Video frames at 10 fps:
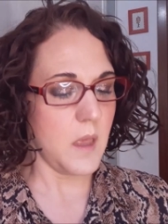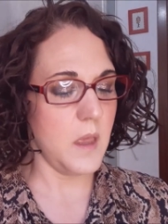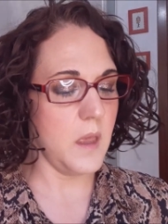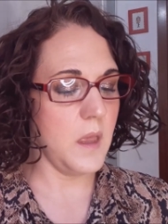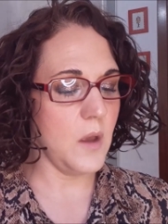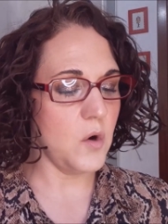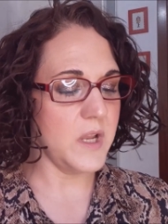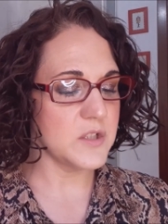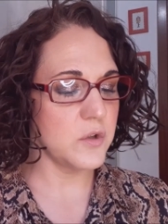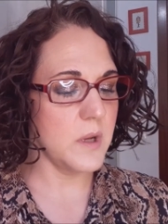Eh,
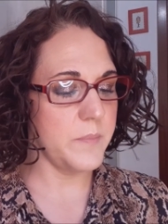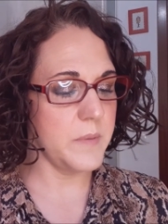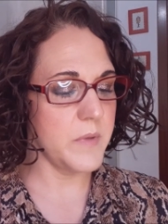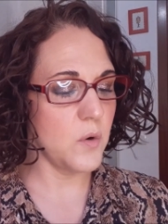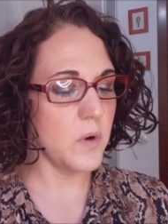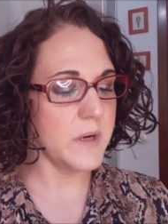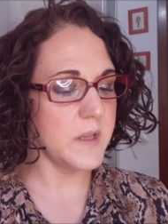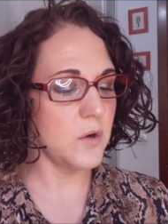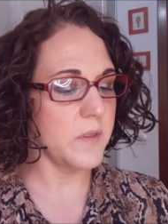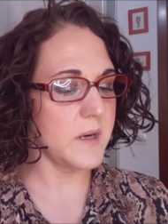hola Sonia, en primer lugar
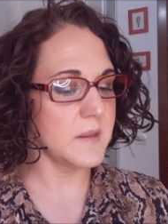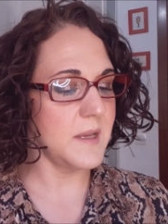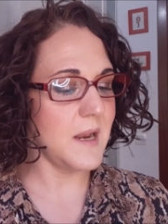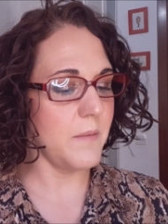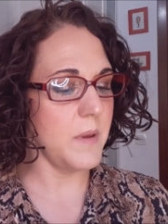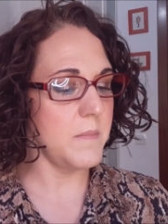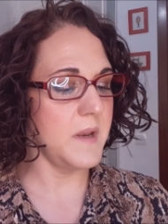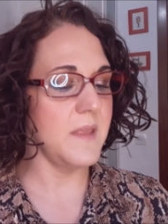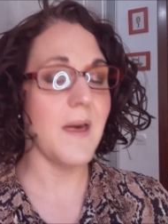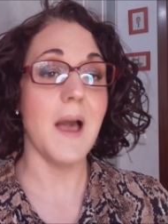quiero darte la
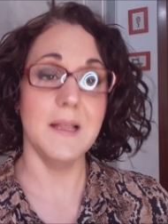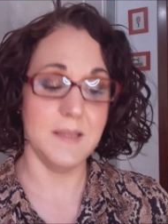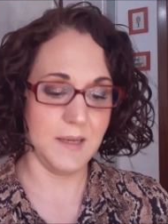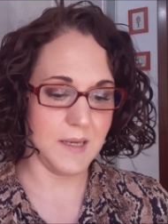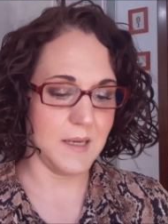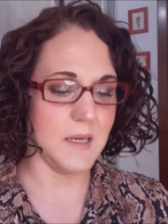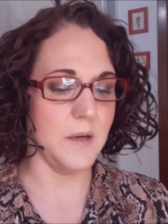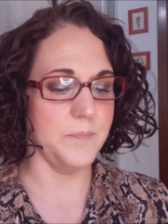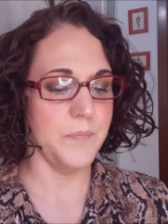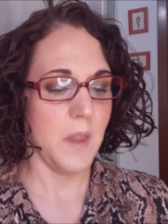bienvenida a
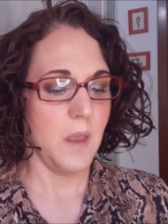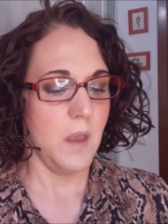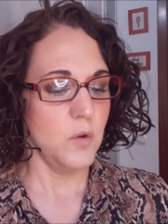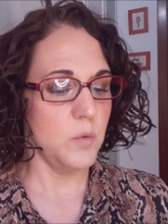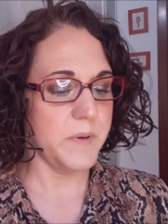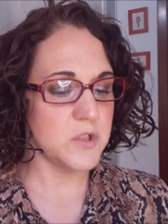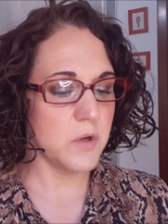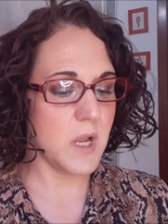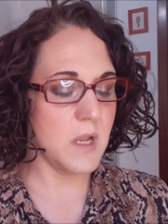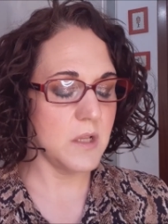Tencaja. Tu
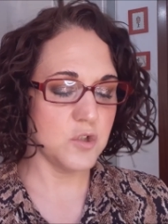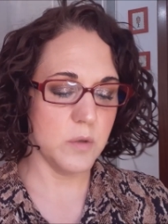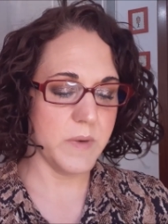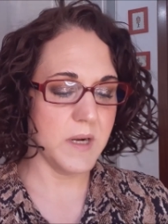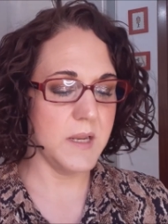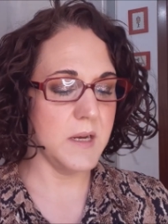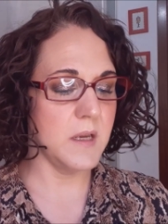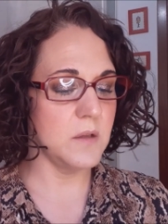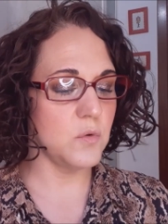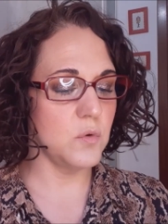personal, soy Marina,
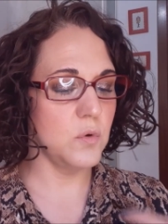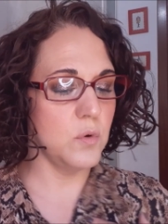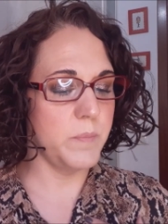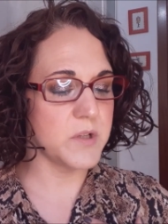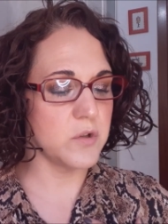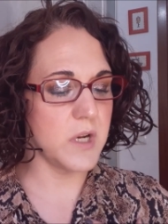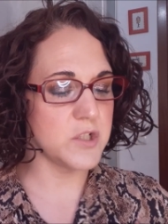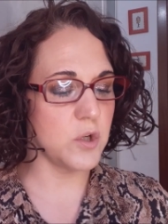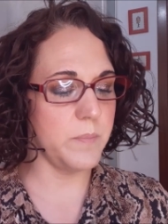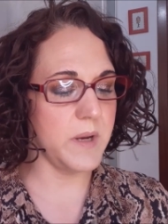tu personal
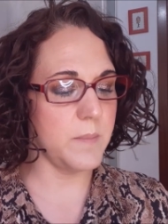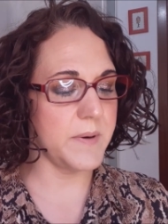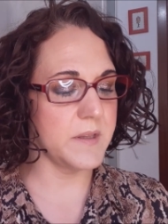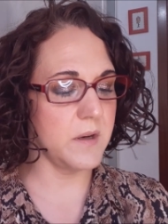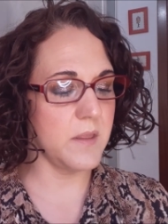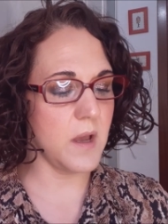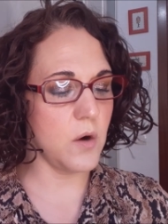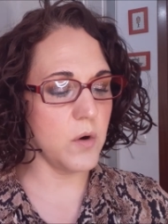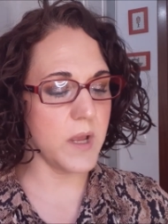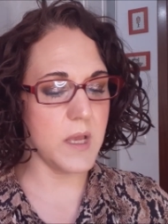shopper. A partir de
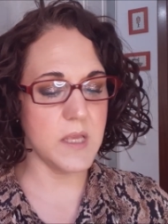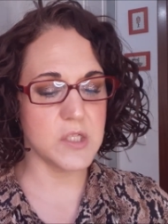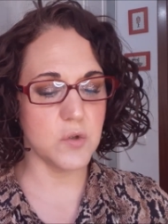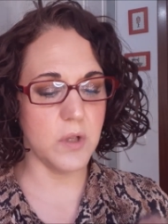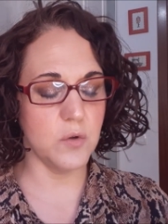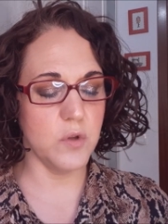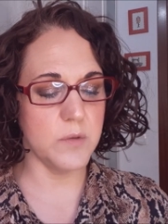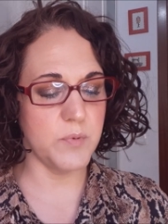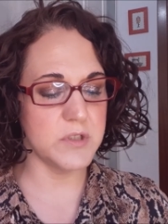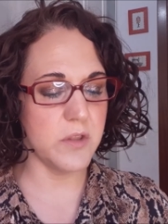ahora estoy a tu
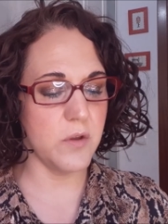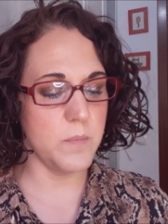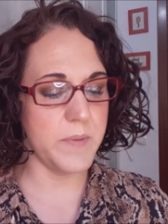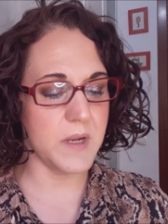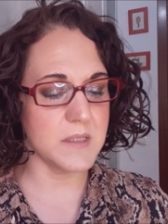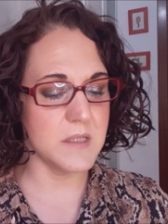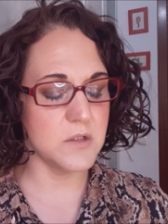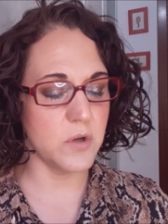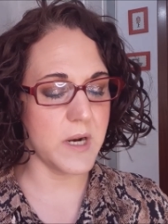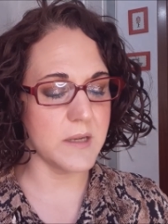disposición para
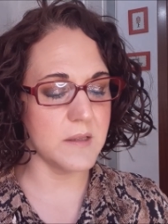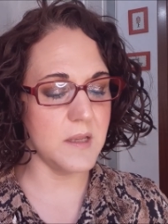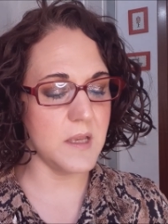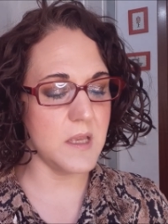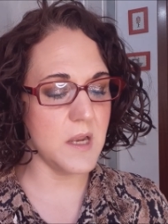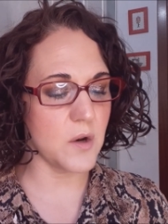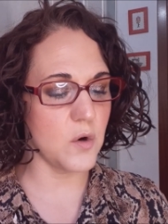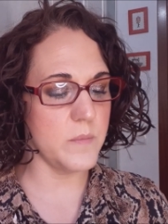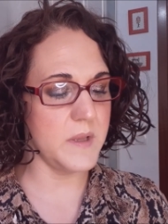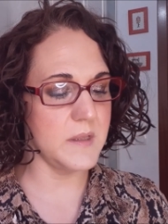asesorarte y
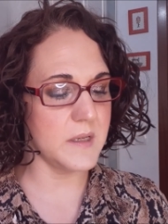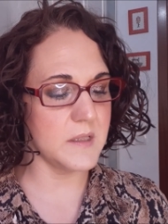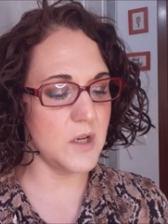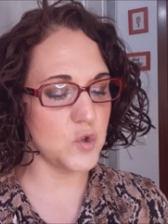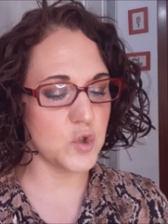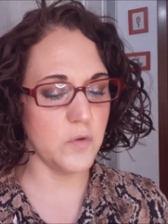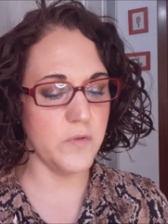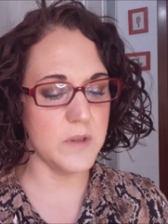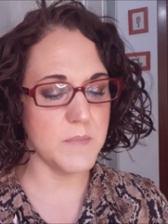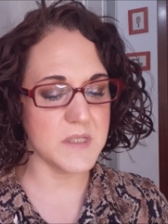recomendarte los
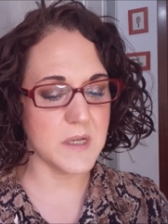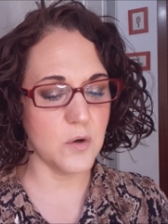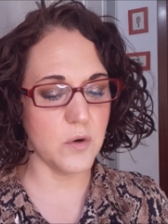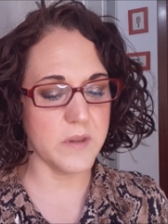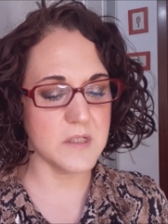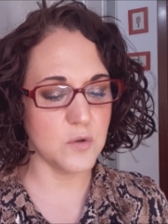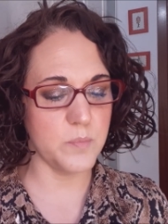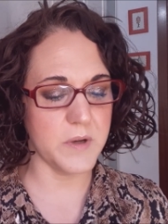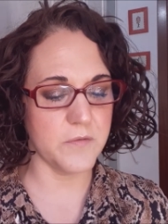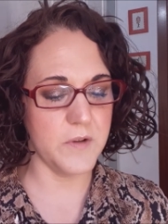outfits más acordes a tu
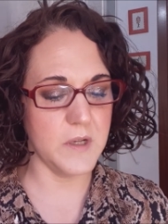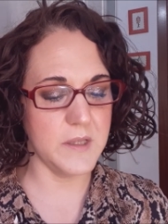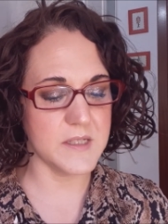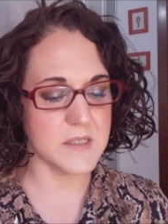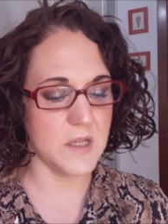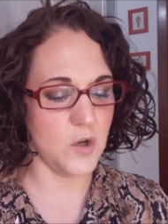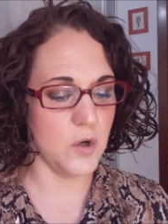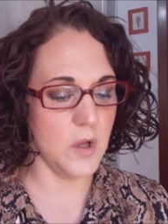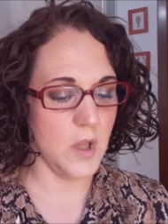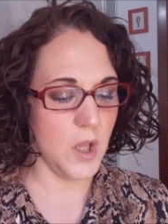perfil de estilo.